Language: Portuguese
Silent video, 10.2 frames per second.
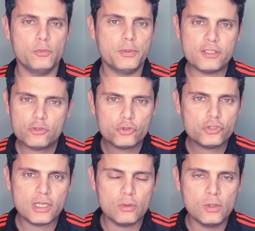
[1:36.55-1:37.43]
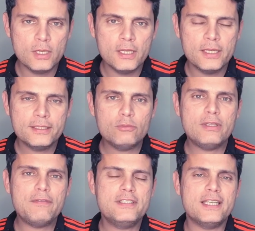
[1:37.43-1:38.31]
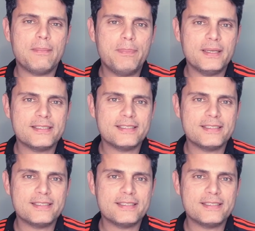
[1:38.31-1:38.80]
Porque a discussão não deve ser apenas